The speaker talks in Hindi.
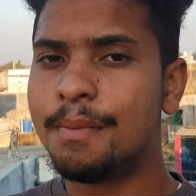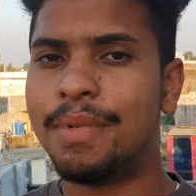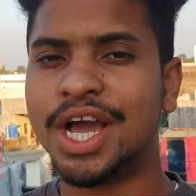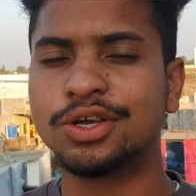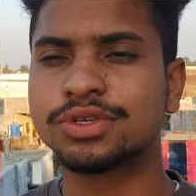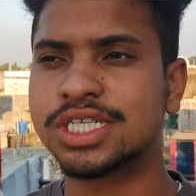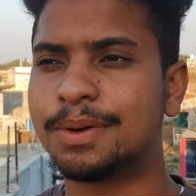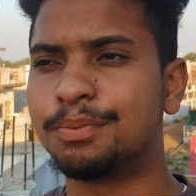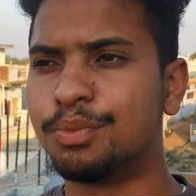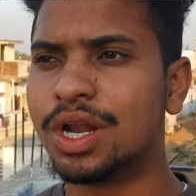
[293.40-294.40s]
बाकी उसका
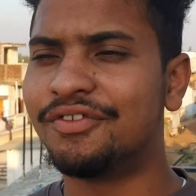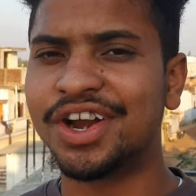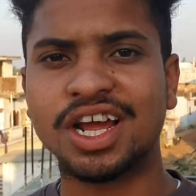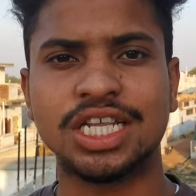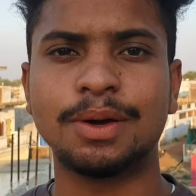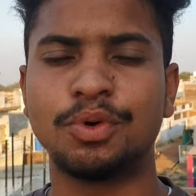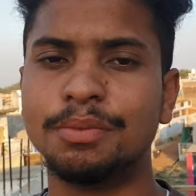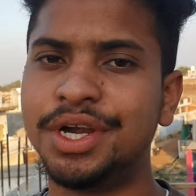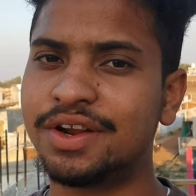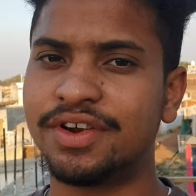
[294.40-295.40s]
सब पूरा वर्क करता पूरा
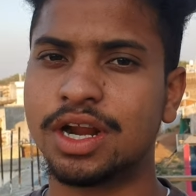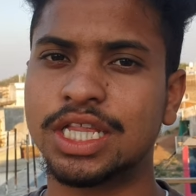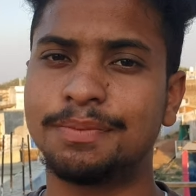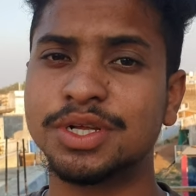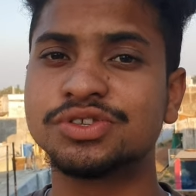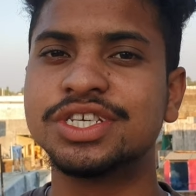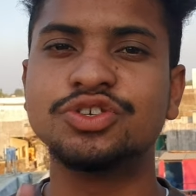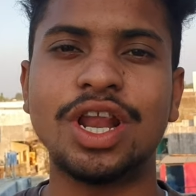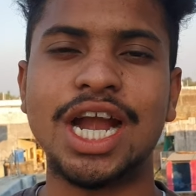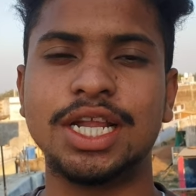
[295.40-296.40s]
मीटर वर्क करता बस उसकी
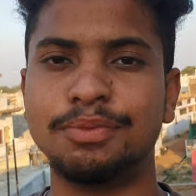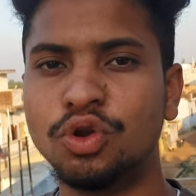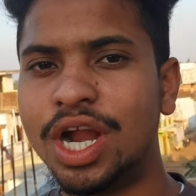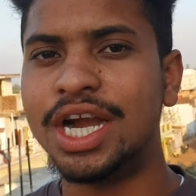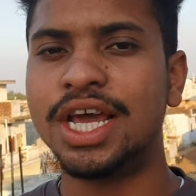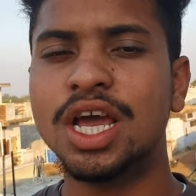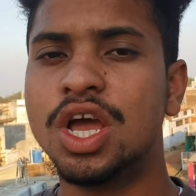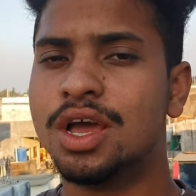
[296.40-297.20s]
जो लाइट है ब्लू लाइट है